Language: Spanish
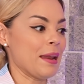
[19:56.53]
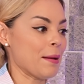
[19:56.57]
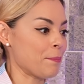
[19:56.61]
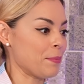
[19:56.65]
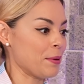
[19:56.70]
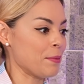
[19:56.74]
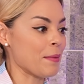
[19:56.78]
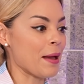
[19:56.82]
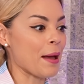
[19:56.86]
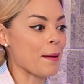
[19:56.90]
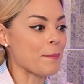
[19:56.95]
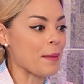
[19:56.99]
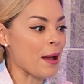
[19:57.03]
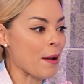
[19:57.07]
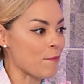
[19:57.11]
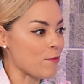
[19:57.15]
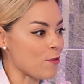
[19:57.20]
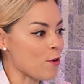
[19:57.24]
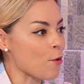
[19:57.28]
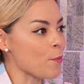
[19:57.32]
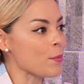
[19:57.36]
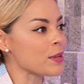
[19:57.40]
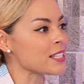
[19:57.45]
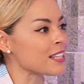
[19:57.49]
la primera, me
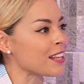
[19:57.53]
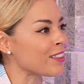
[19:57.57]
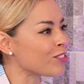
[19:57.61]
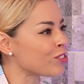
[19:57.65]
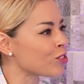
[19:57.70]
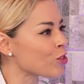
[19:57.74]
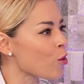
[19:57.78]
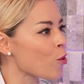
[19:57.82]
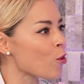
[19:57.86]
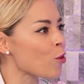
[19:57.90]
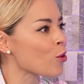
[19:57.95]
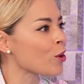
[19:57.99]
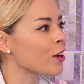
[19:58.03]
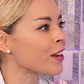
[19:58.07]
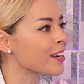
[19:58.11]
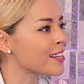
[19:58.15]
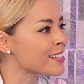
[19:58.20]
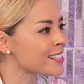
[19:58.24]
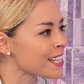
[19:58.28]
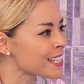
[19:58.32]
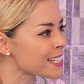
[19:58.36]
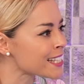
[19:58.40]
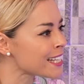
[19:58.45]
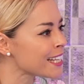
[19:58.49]
habló, me sentó, lo que
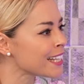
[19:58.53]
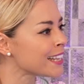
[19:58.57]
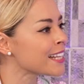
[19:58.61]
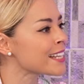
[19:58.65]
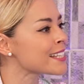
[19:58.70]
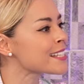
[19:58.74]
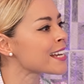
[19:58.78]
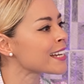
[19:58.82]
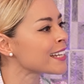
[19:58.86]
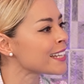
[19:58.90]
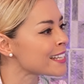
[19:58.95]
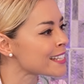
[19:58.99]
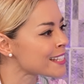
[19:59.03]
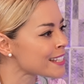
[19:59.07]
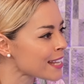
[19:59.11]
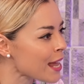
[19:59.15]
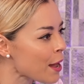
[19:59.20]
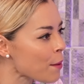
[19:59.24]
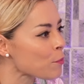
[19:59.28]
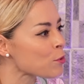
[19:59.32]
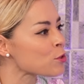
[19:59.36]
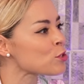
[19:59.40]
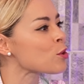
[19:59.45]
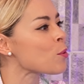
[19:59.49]
necesites, aquí
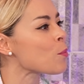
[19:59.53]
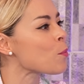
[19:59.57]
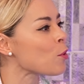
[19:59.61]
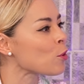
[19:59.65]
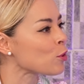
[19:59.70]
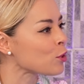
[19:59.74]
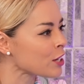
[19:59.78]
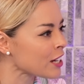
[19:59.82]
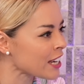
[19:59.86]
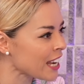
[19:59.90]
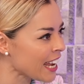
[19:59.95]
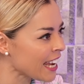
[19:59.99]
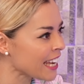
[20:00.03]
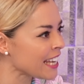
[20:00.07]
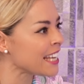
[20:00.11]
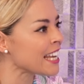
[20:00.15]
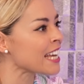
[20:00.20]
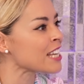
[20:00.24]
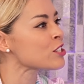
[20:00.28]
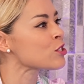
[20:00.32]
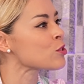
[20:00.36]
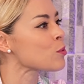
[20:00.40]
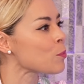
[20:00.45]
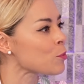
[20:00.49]
estamos, somos
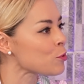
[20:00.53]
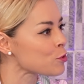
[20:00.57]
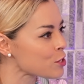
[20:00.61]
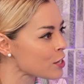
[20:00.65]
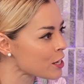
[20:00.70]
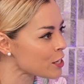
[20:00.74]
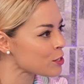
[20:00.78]
regias, somos